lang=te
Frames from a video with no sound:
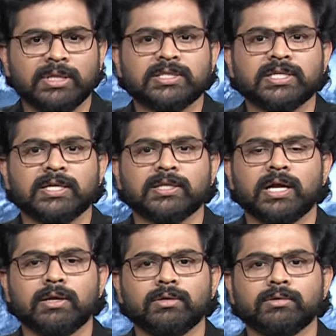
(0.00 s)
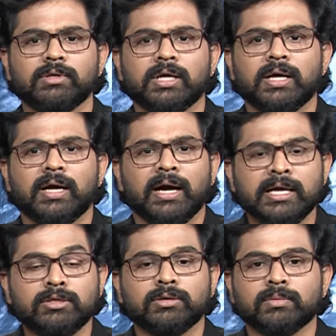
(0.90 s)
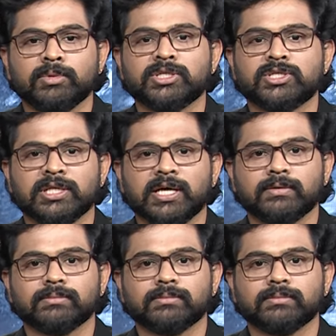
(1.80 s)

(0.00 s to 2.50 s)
మధ్య జరిగిన దాడుల్లో ఐదుగురు మృతి చెందారు